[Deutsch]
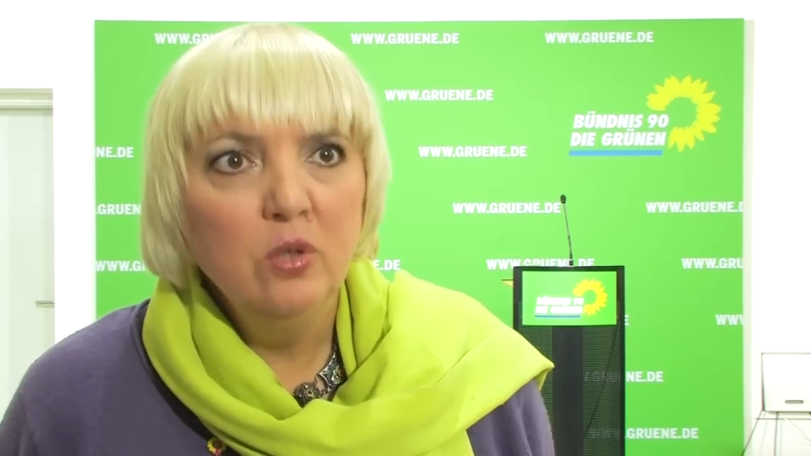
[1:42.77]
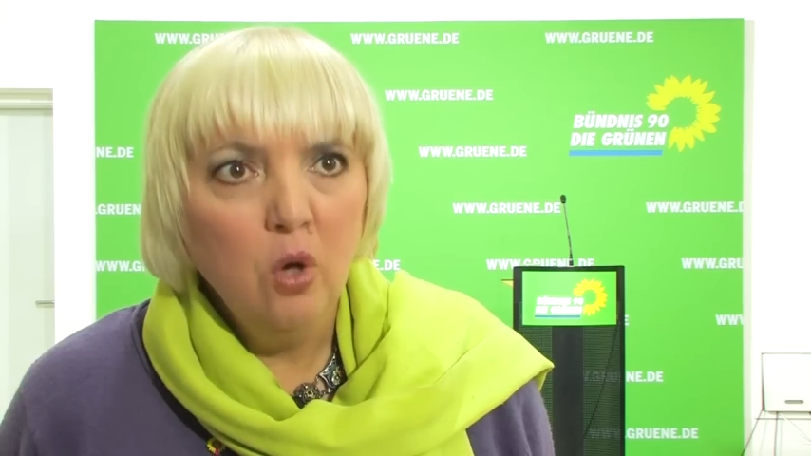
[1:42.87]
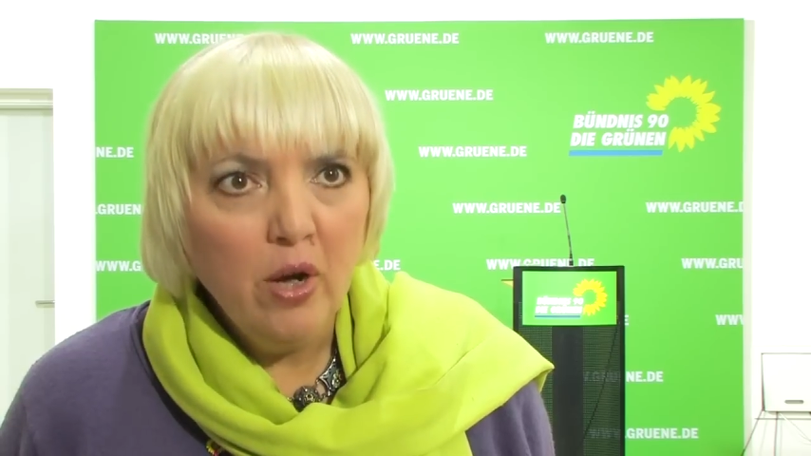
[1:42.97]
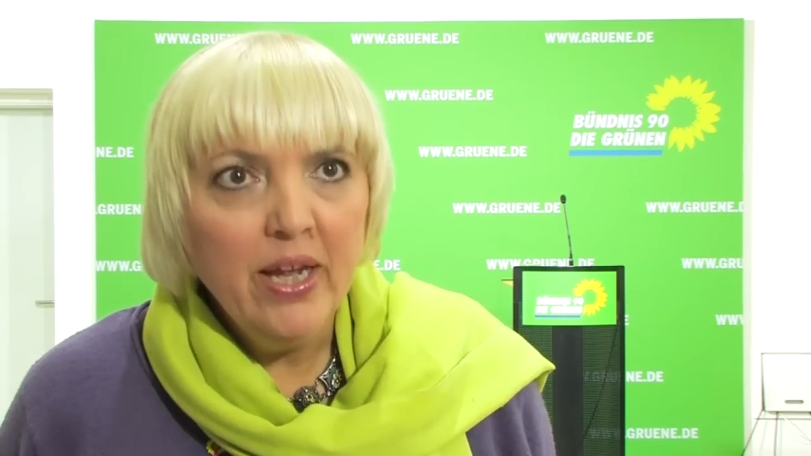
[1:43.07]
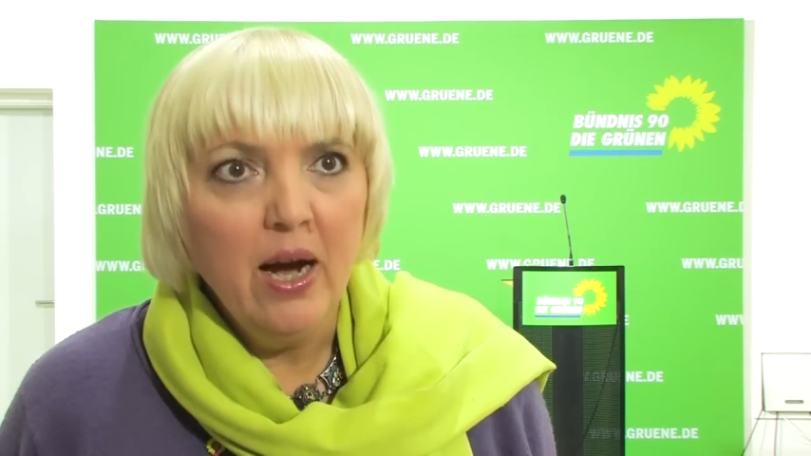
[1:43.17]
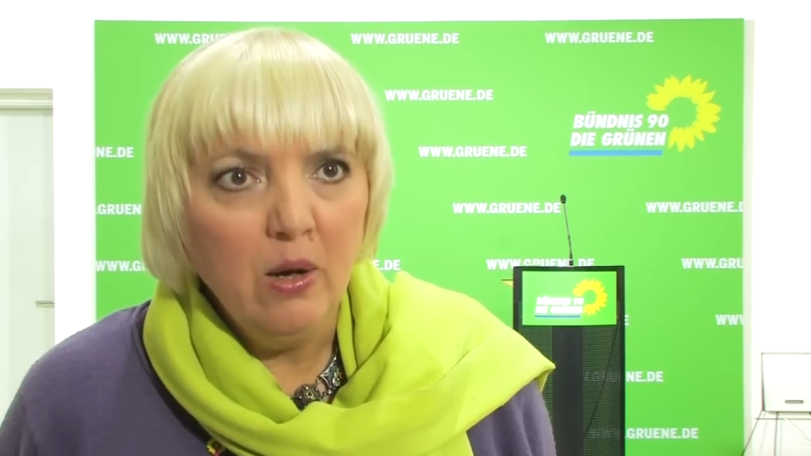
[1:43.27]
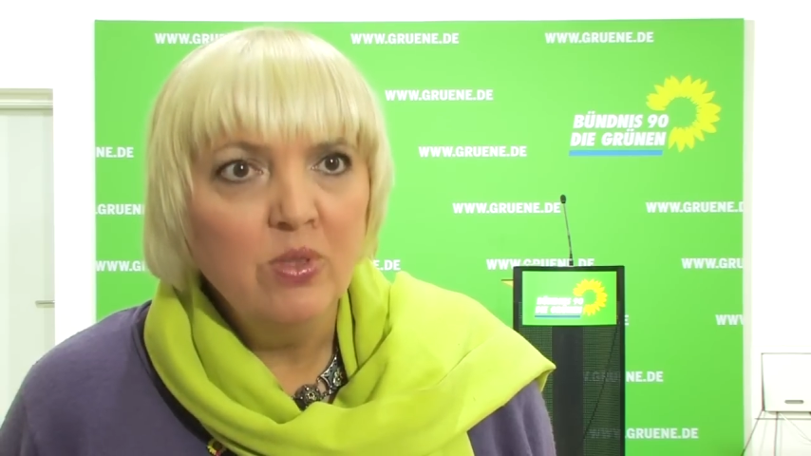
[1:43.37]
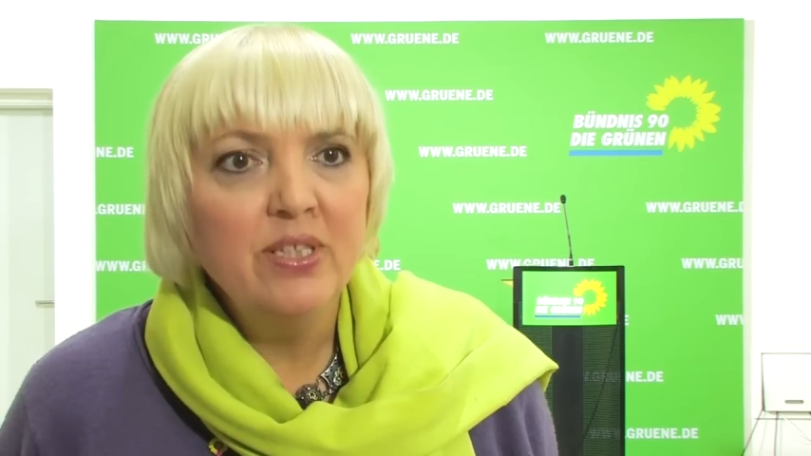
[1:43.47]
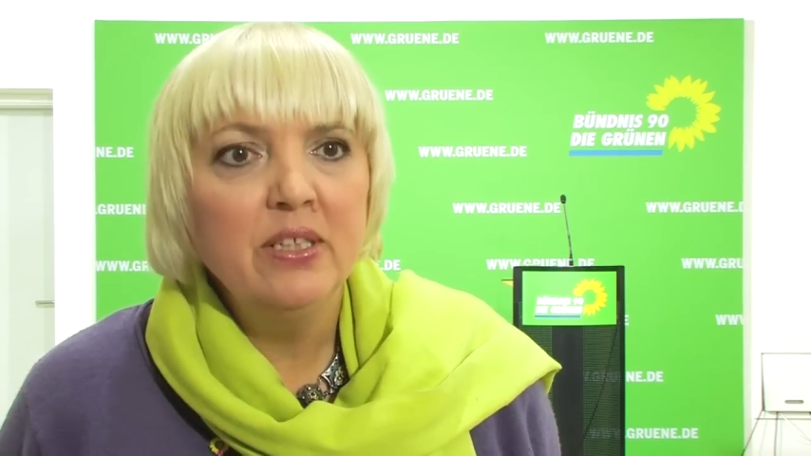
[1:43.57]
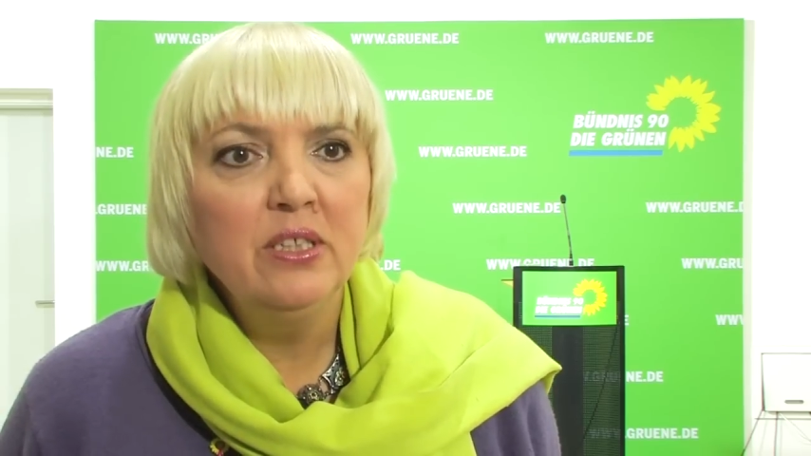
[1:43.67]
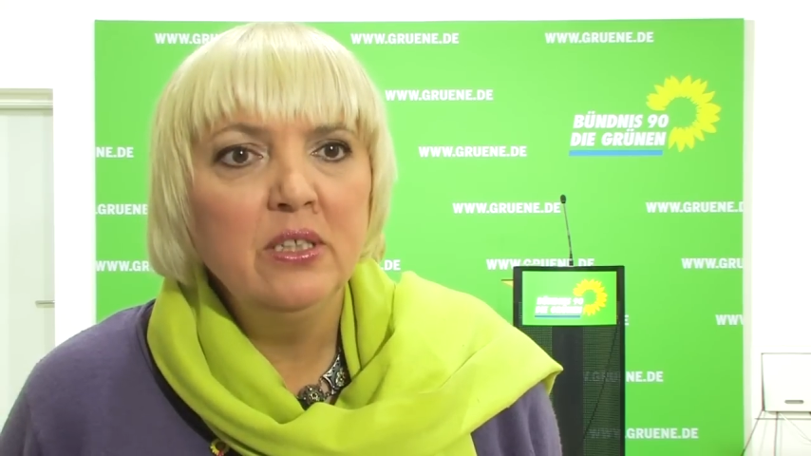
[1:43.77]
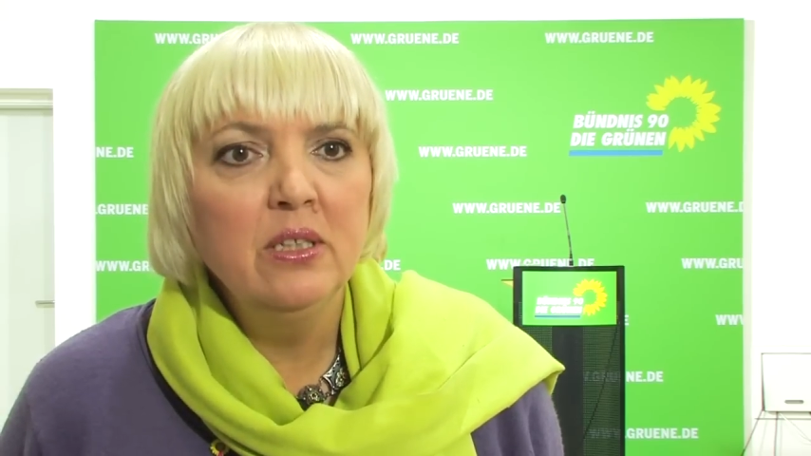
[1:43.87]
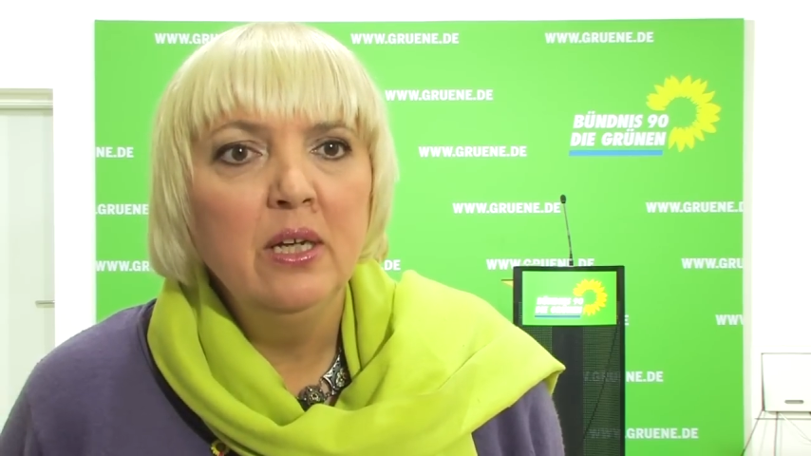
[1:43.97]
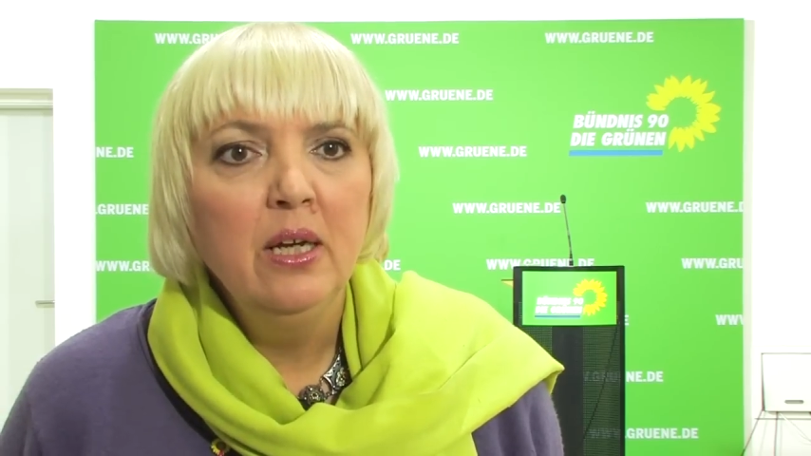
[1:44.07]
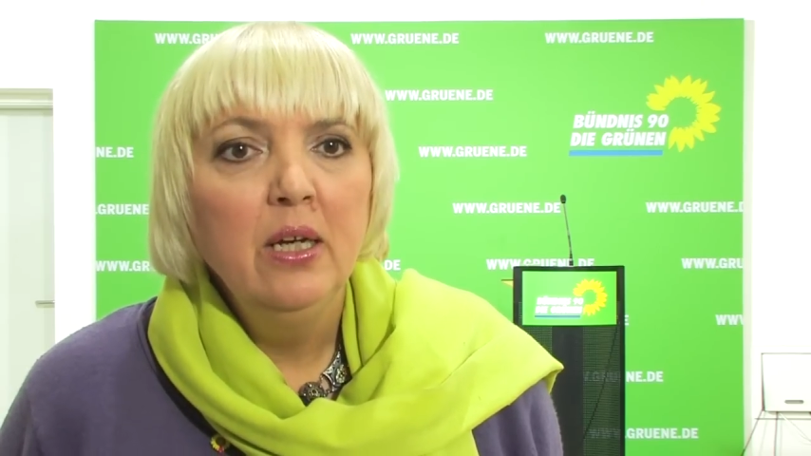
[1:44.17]
neu
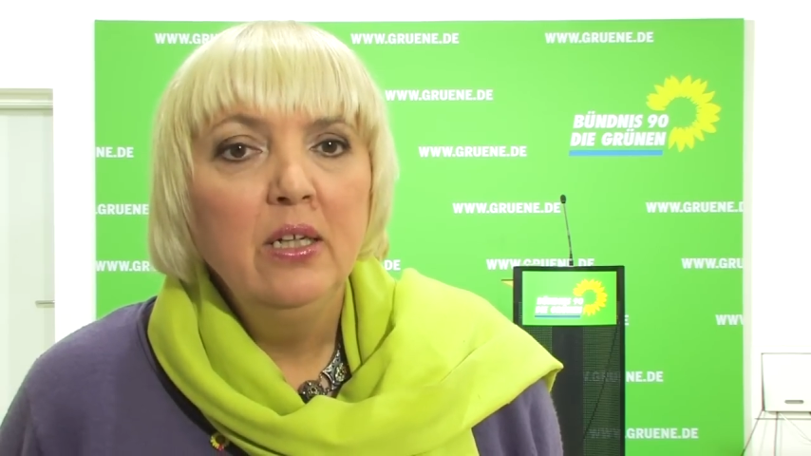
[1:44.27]
ausrichten,